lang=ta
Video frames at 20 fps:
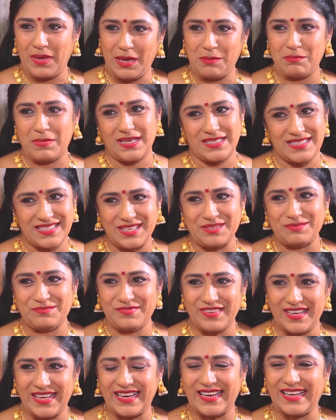மே மாதம்
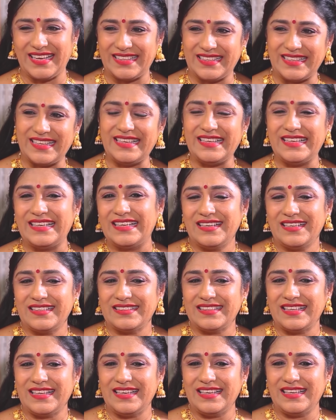வேற இது
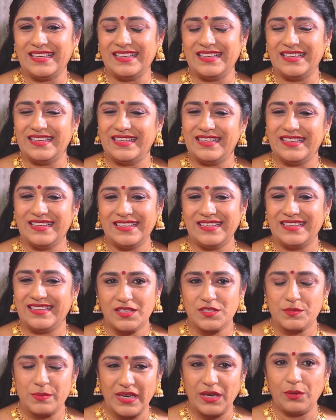அதனால
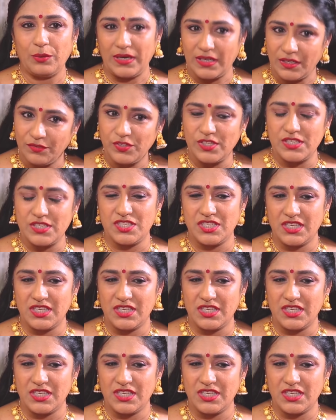இட்ஸ் பீன் அ வண்டர்ஃபுல்